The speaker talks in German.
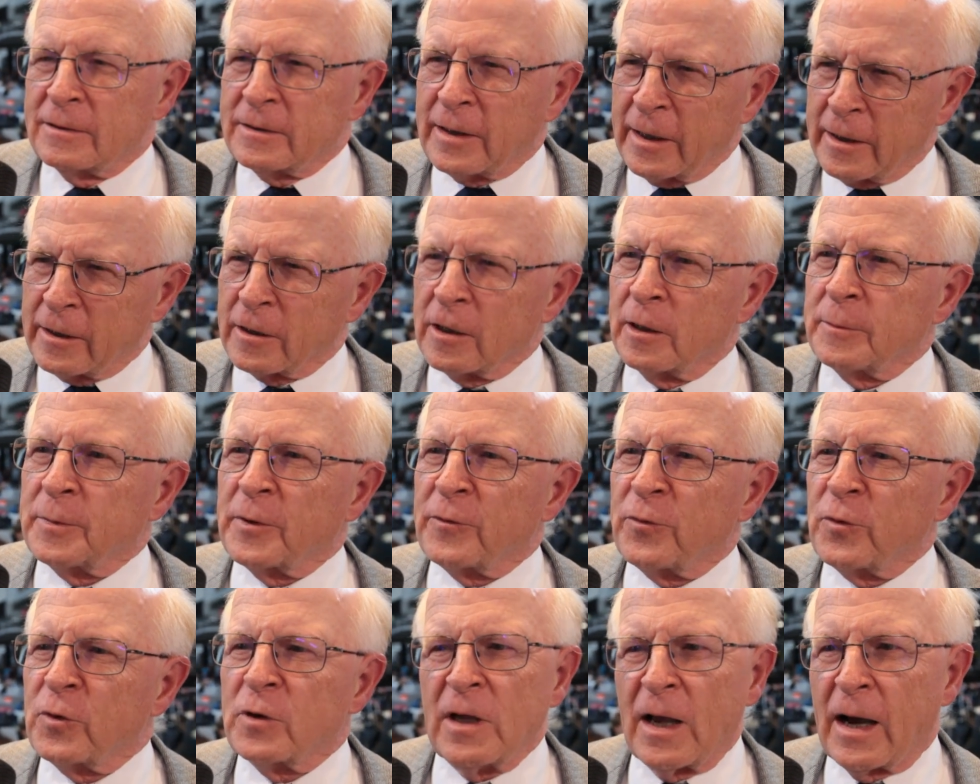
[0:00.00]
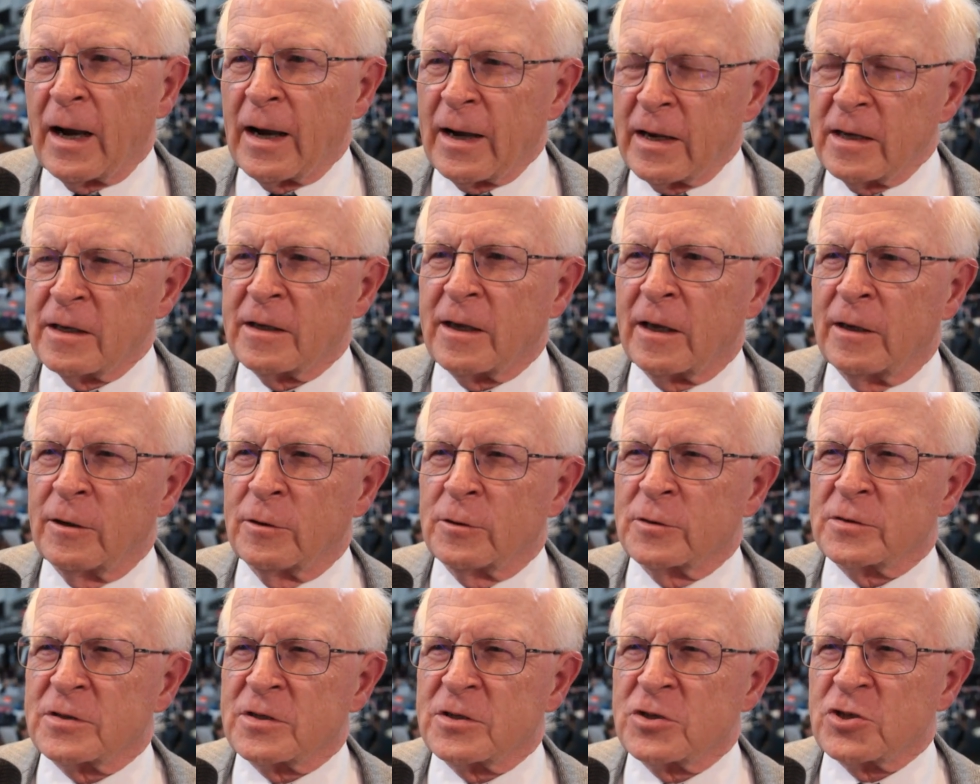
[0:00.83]
der aber für die
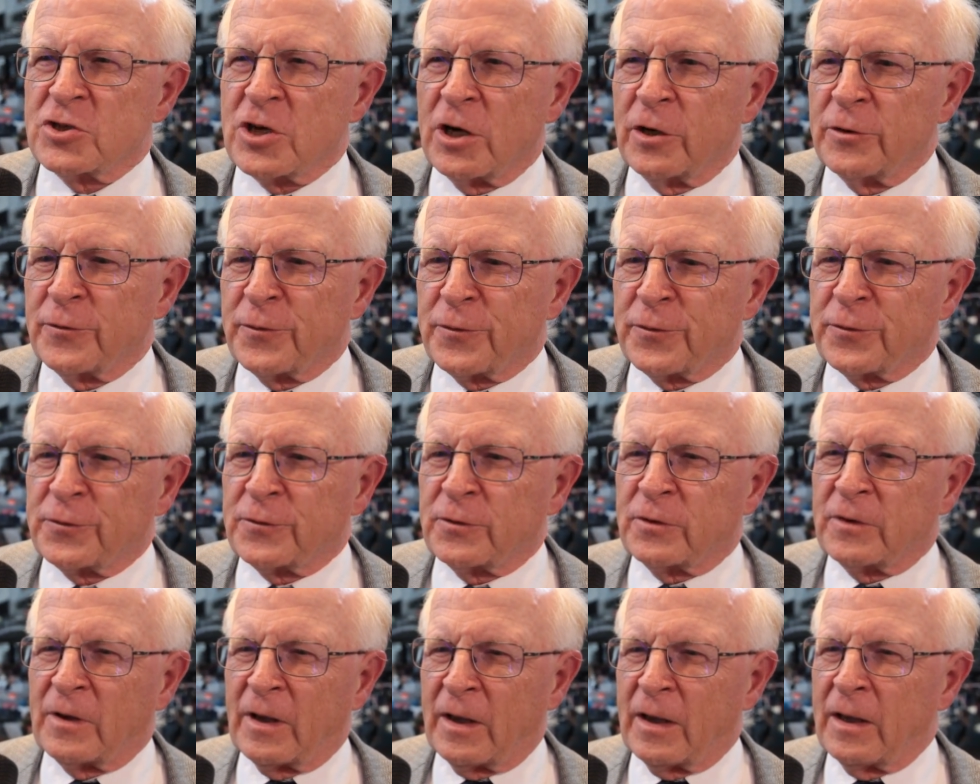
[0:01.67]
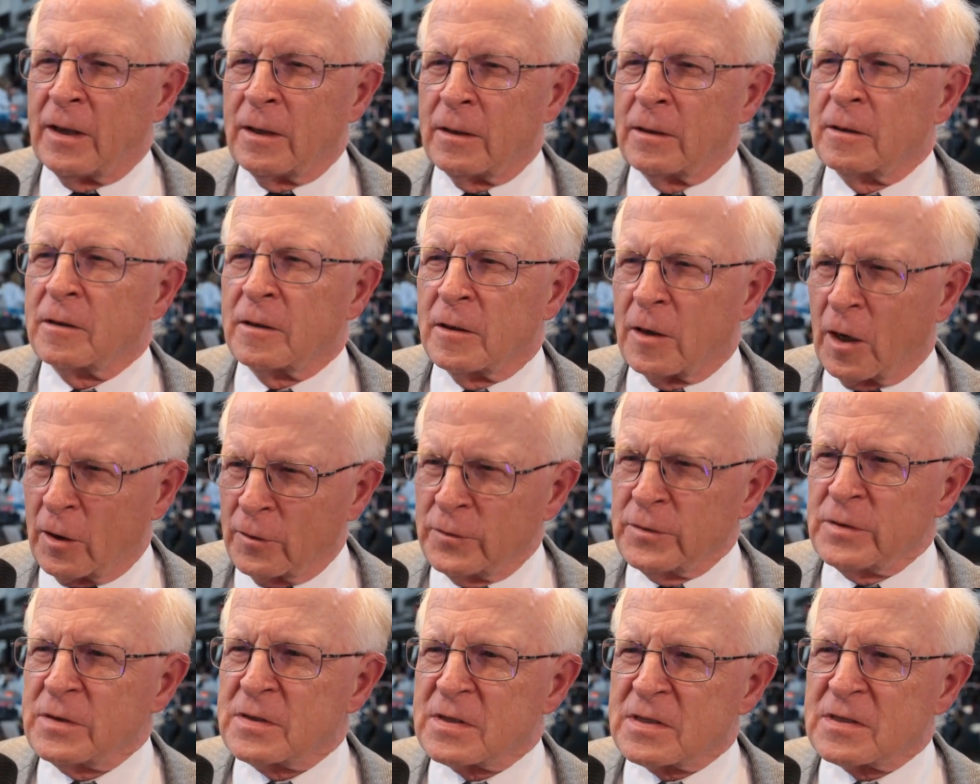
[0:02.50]
Eidgenossenschaft in
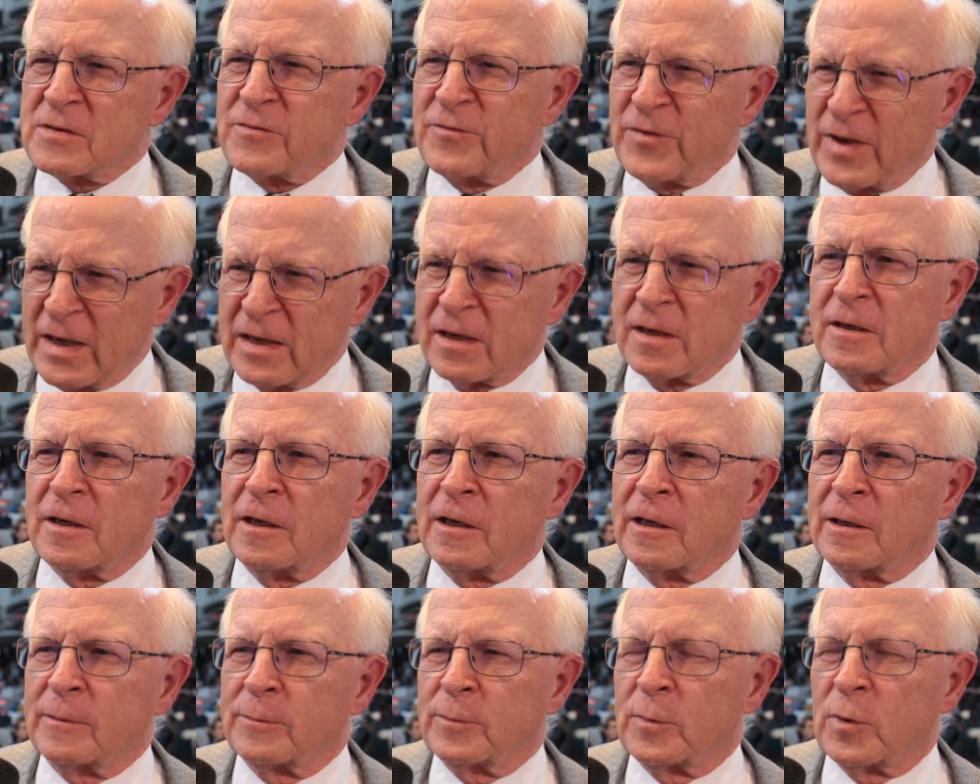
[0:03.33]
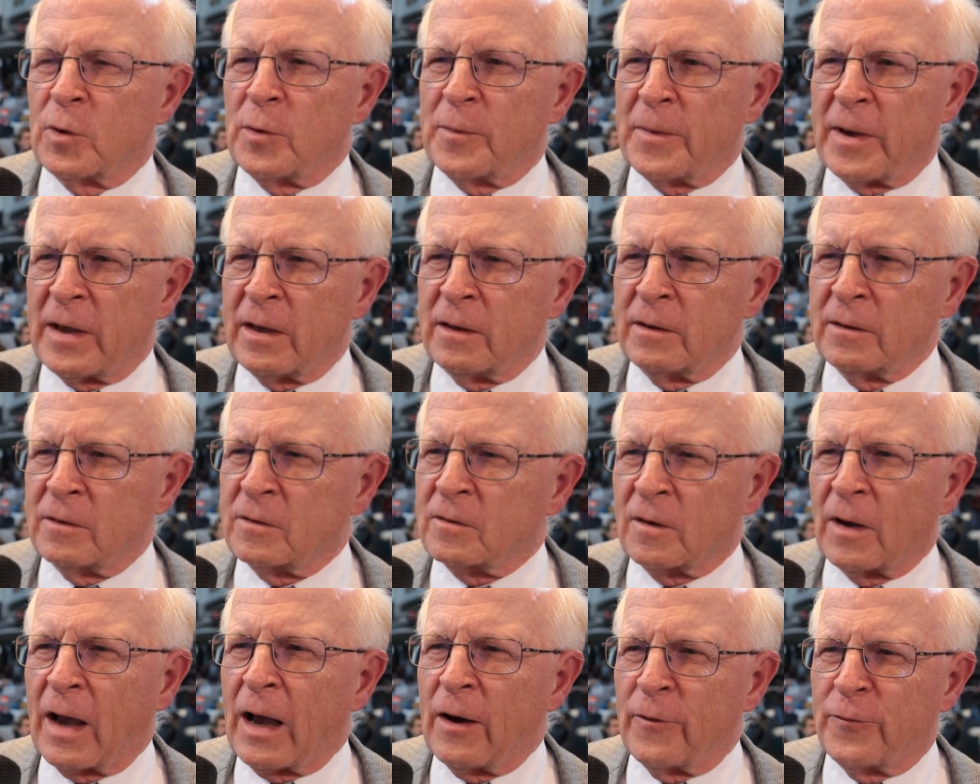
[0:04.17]
ganz wichtigem
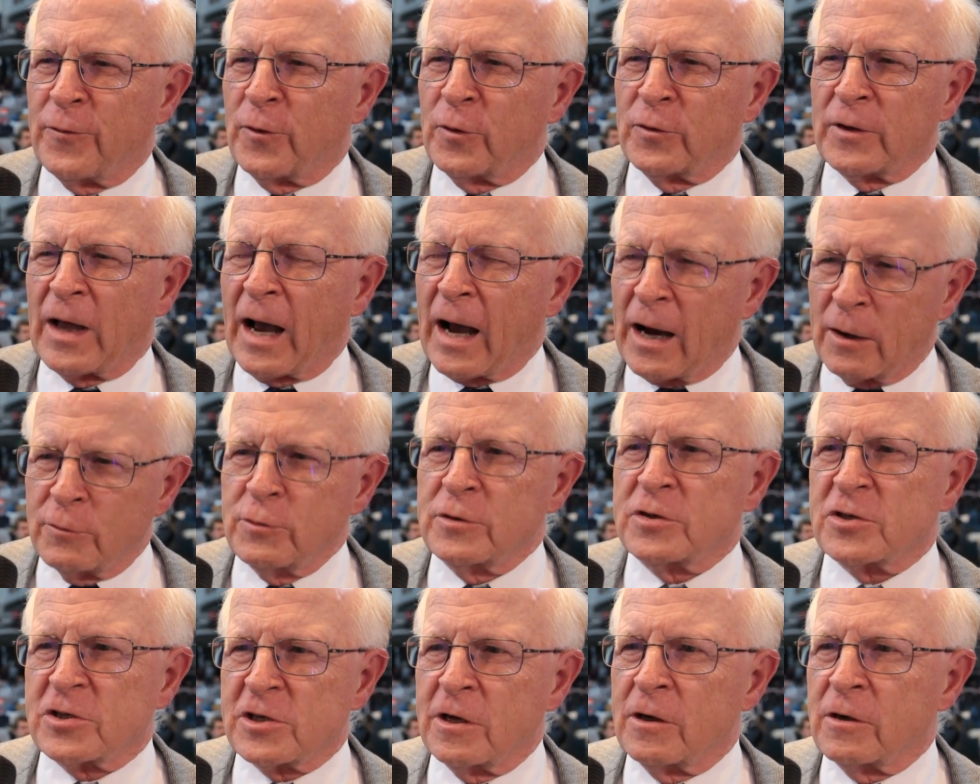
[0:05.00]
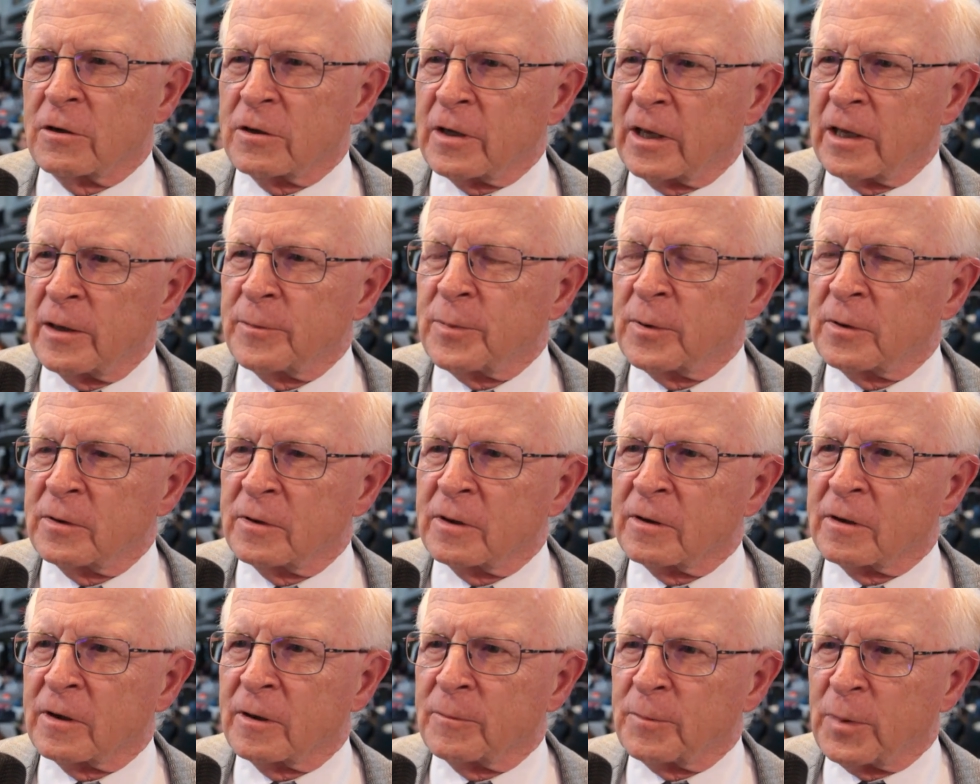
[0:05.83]
Moment von
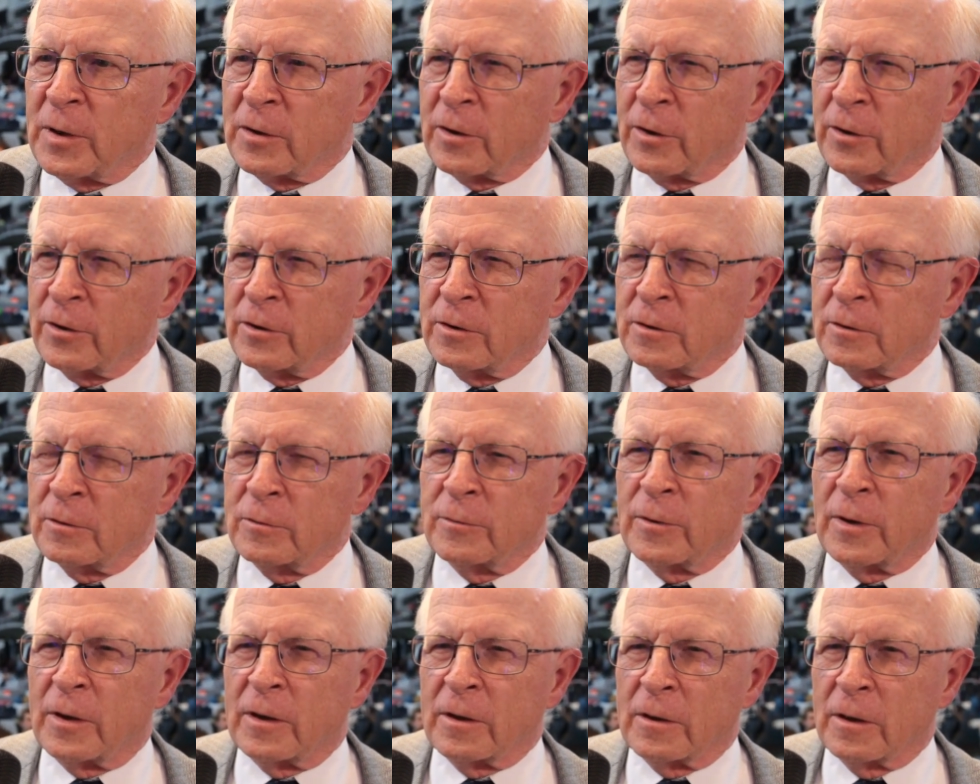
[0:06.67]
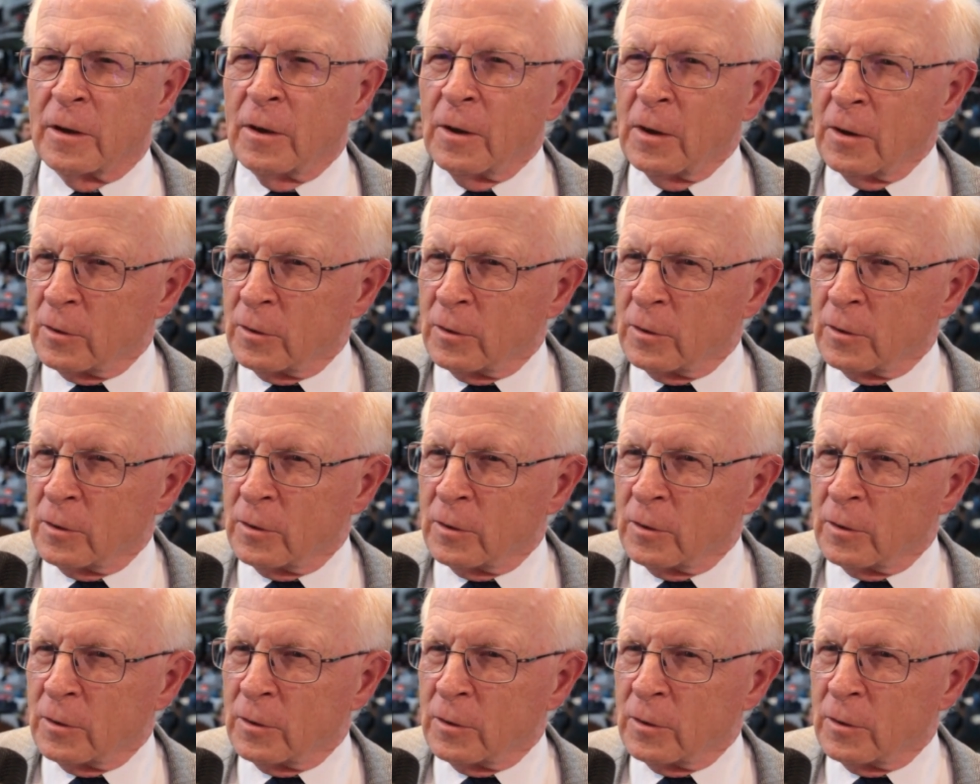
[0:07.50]
ausschlaggebender Bedeutung war.